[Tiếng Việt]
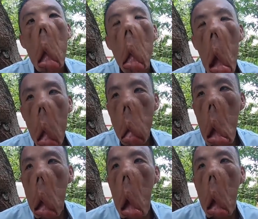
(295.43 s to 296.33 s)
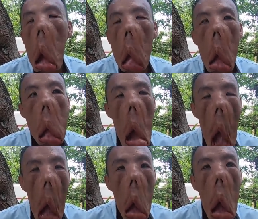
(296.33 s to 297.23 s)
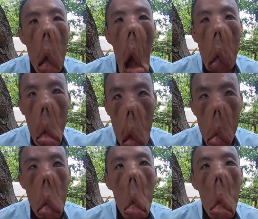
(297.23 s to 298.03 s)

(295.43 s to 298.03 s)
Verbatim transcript: Cũng có một số người thì gạch thật xạo, ghê tởm lắm.